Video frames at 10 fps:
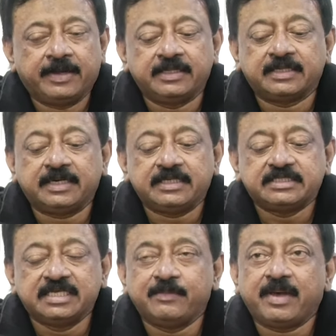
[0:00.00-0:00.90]
ఎందుకంటే
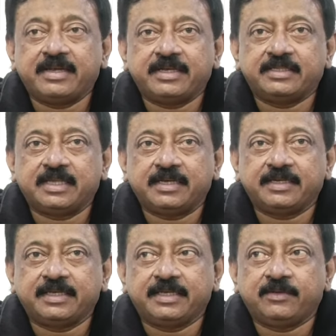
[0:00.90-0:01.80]
సినిమా అనే
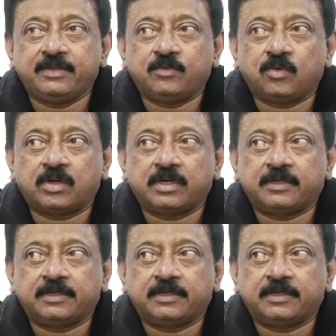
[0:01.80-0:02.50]
దానికి ఒక